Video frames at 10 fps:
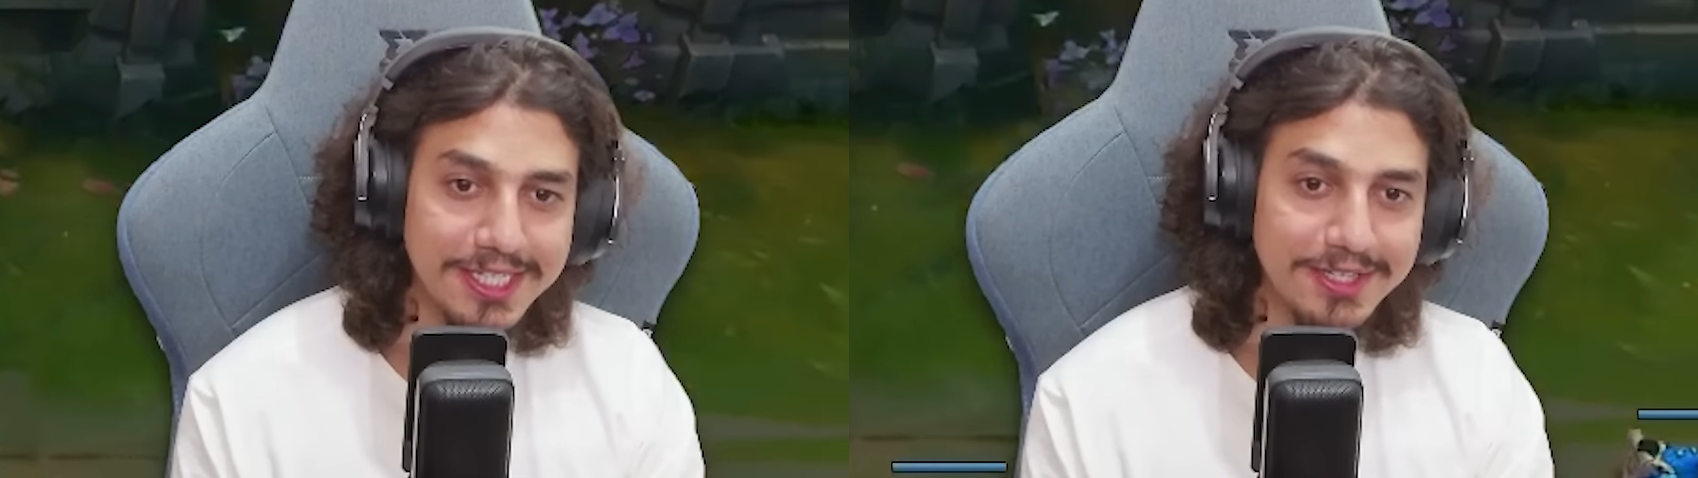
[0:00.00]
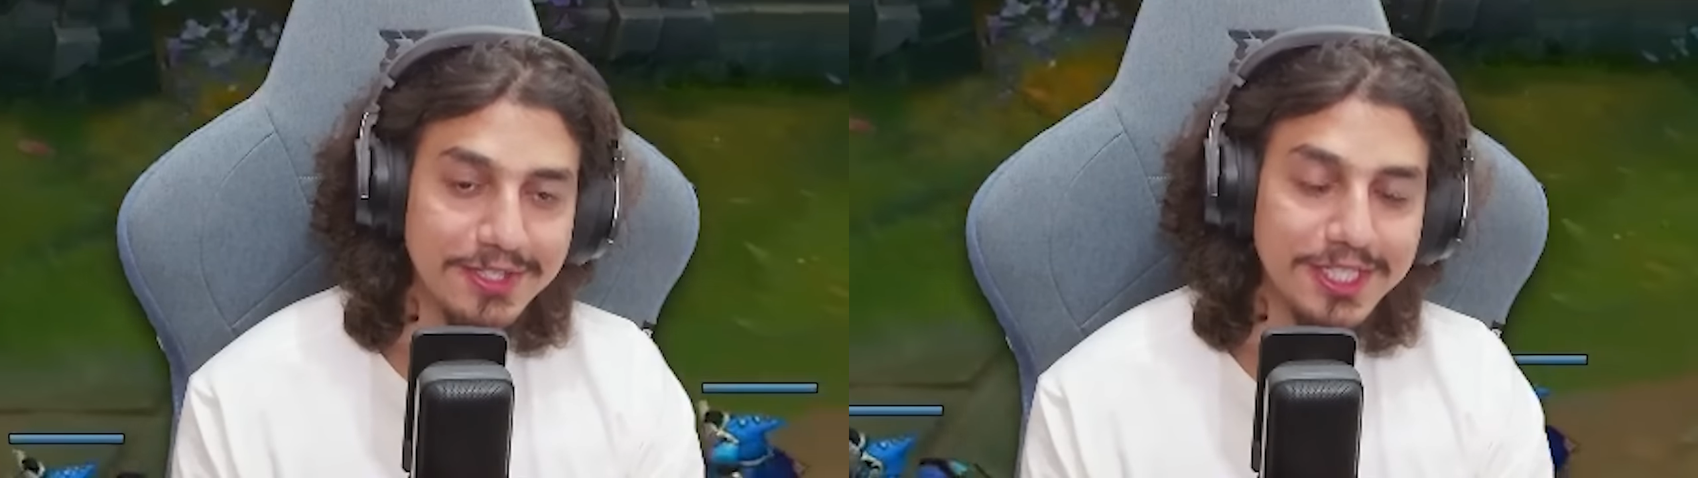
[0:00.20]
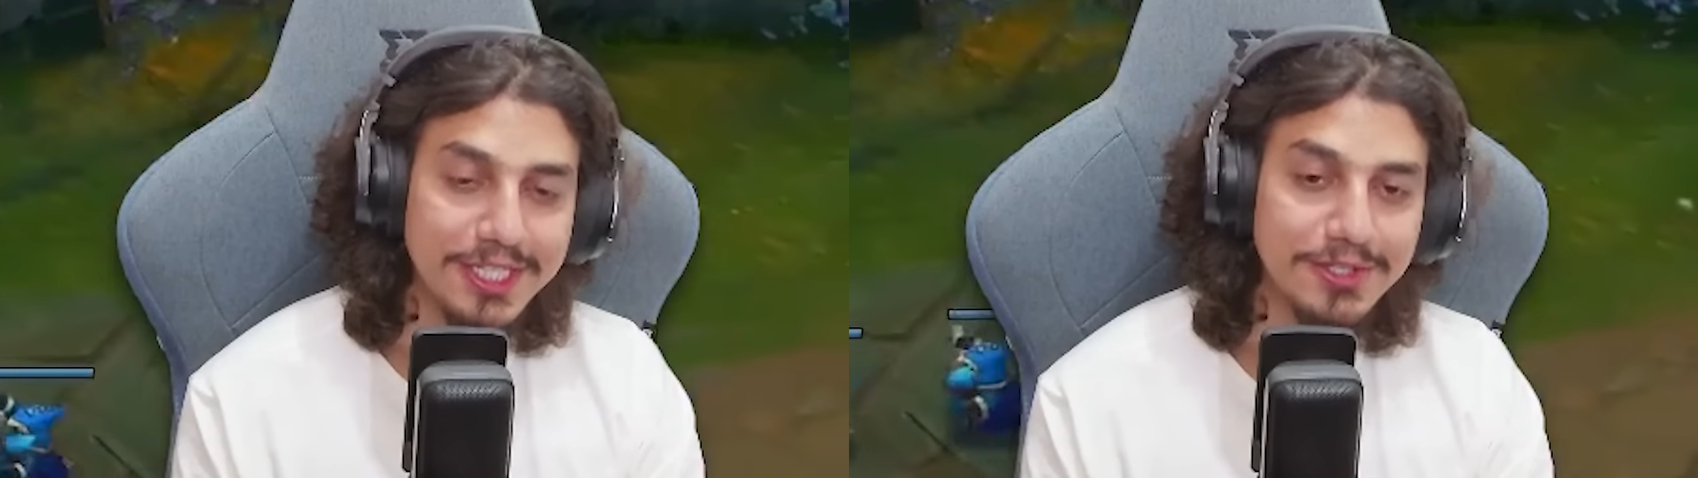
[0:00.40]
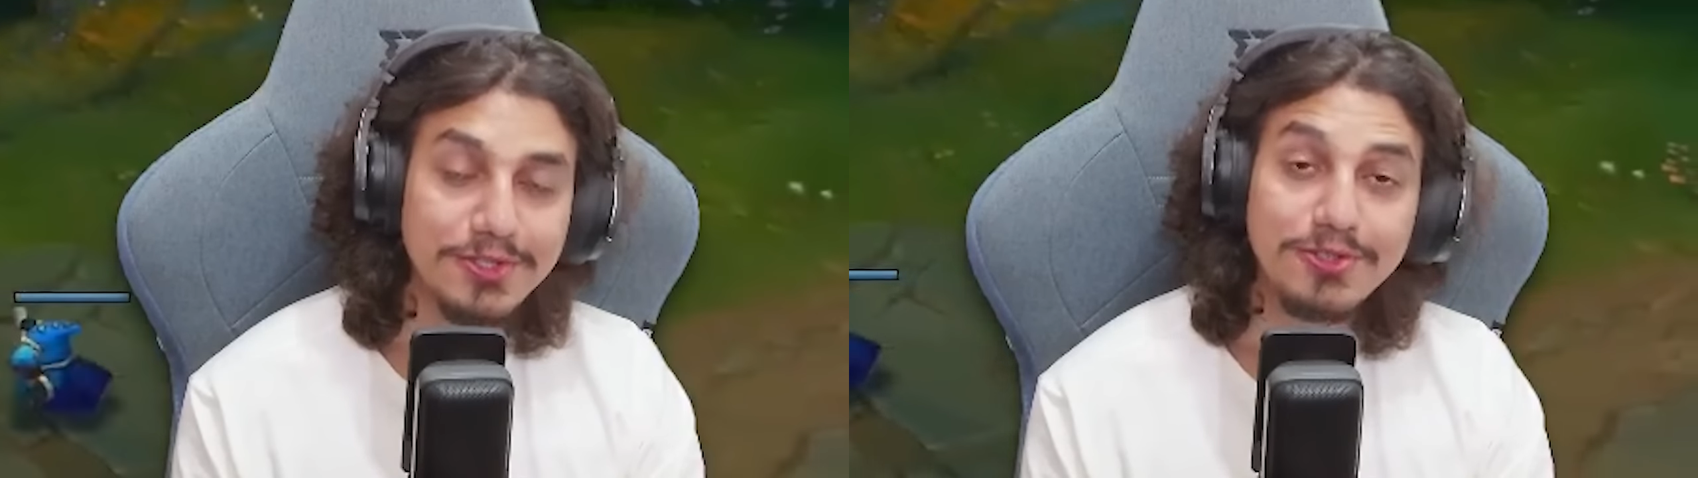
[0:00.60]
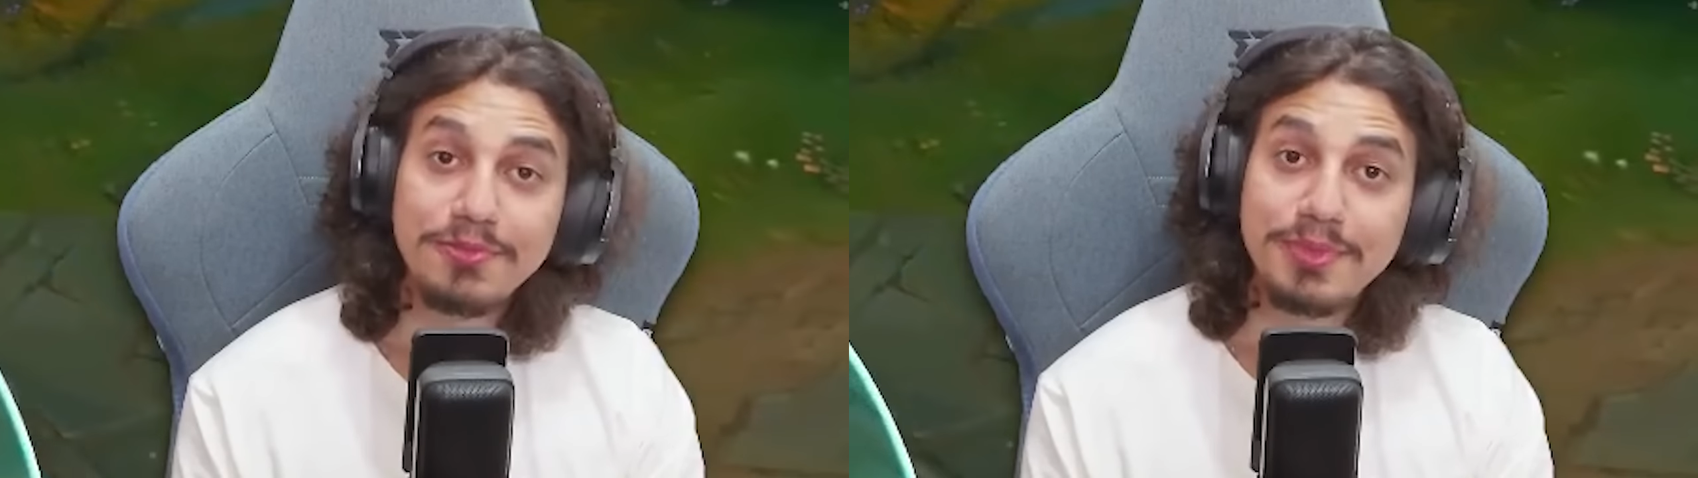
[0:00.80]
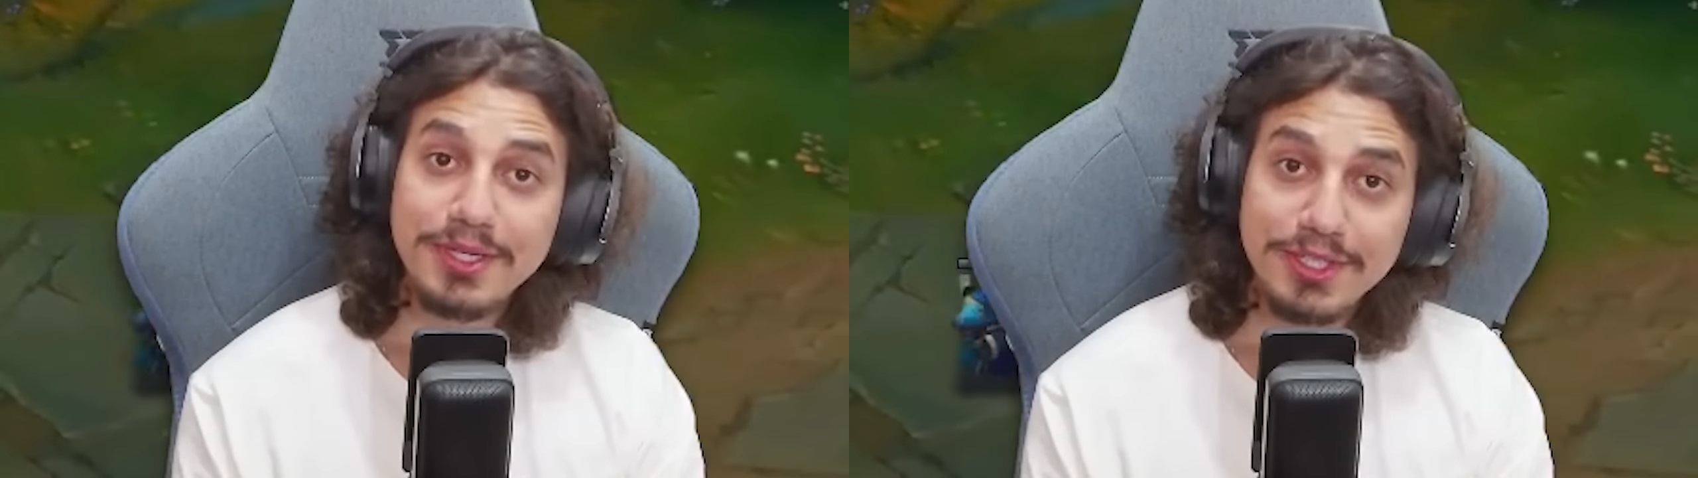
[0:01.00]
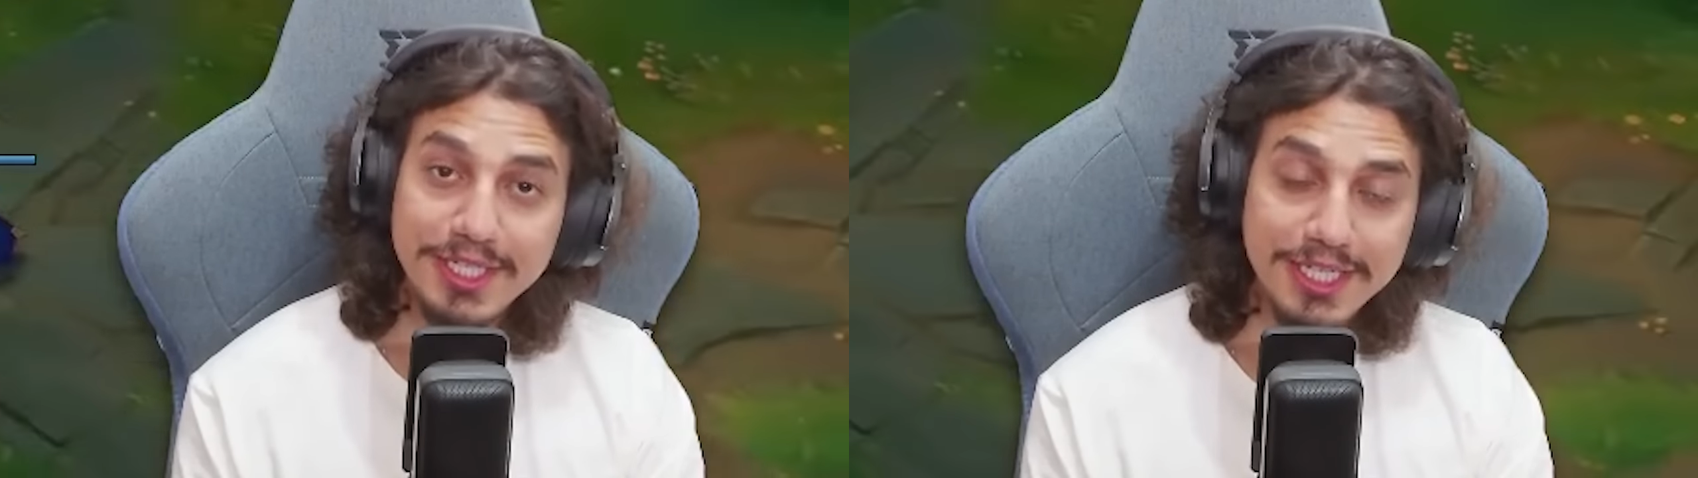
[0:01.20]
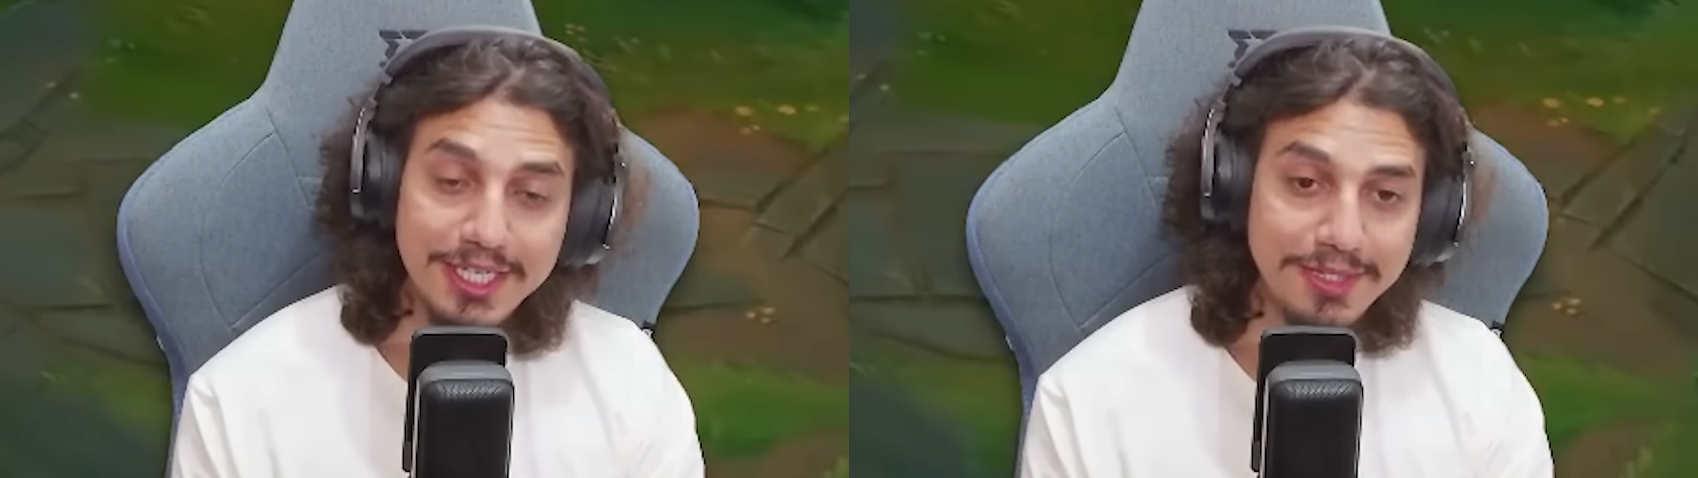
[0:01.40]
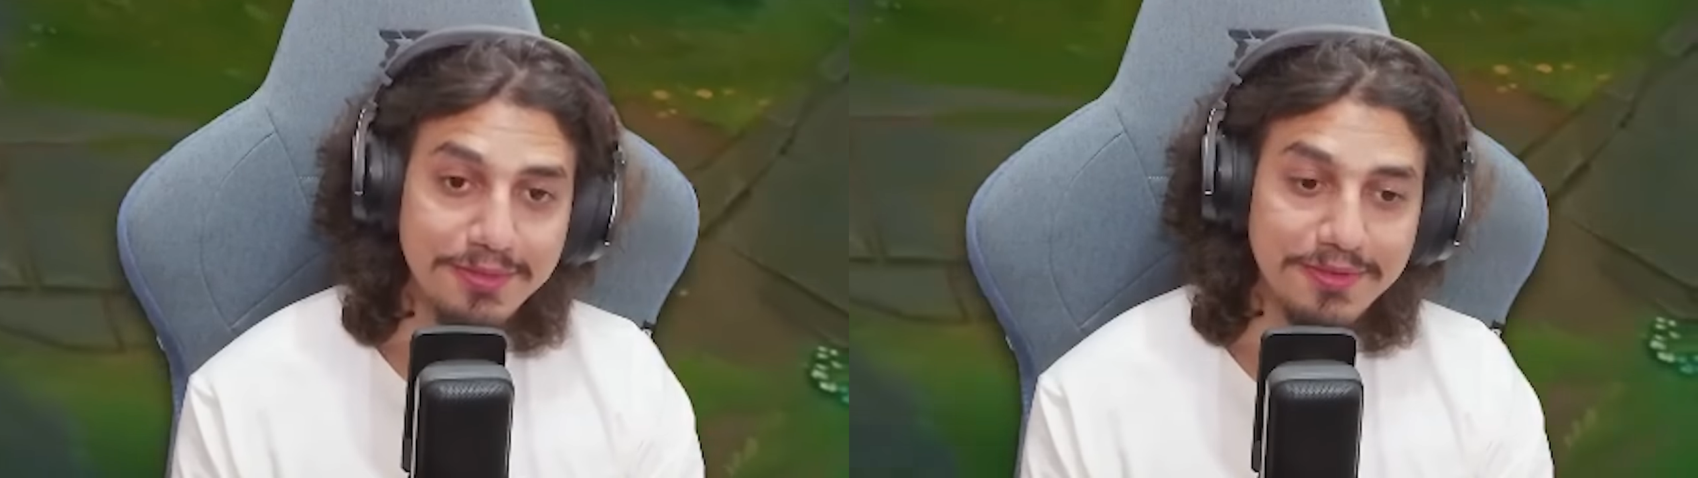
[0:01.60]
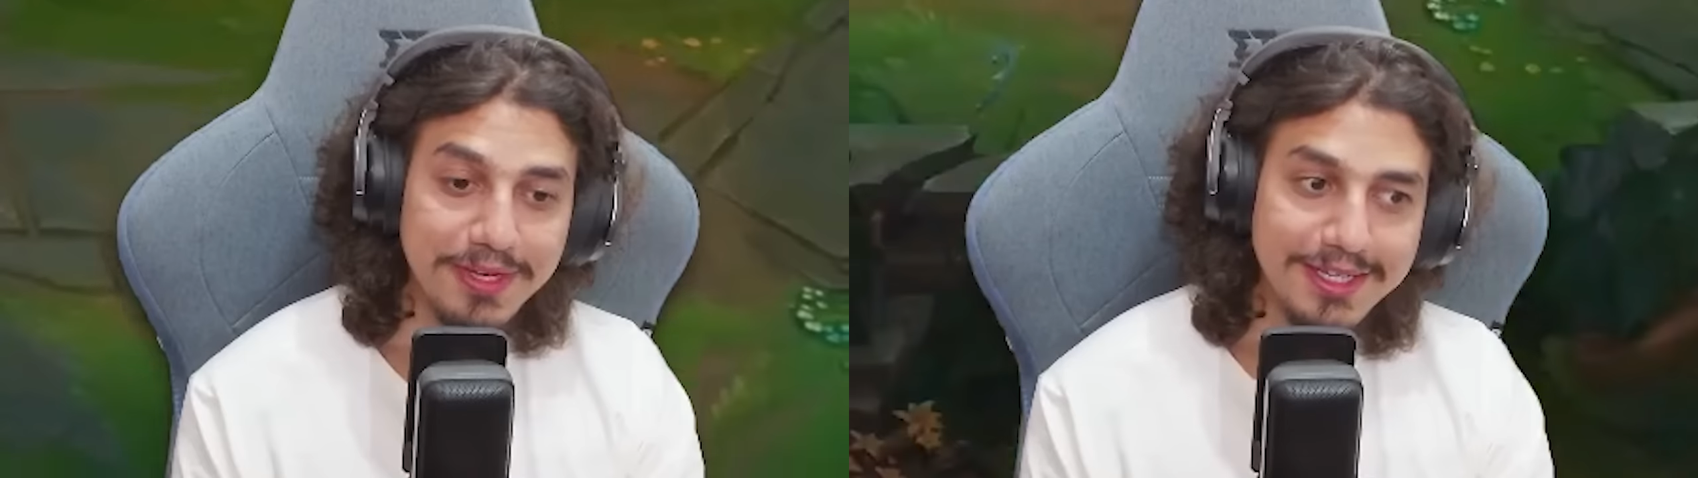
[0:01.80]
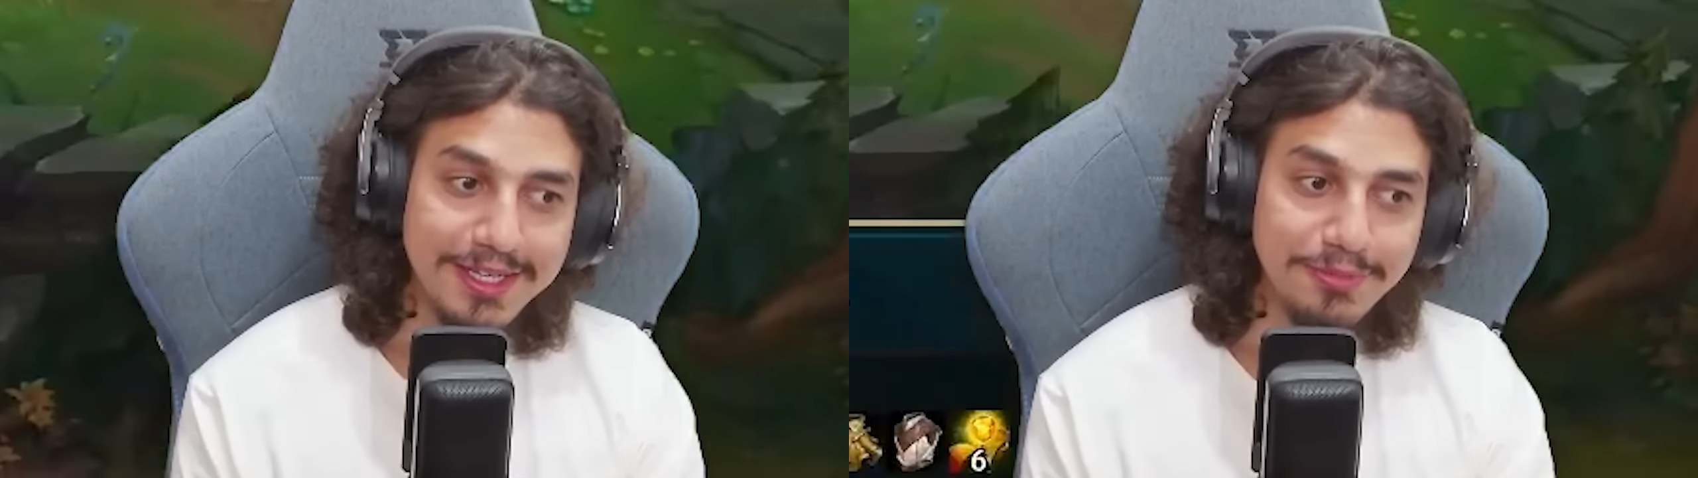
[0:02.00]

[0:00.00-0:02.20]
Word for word: elogiando os companheiros Mano, de equipe, velho. Que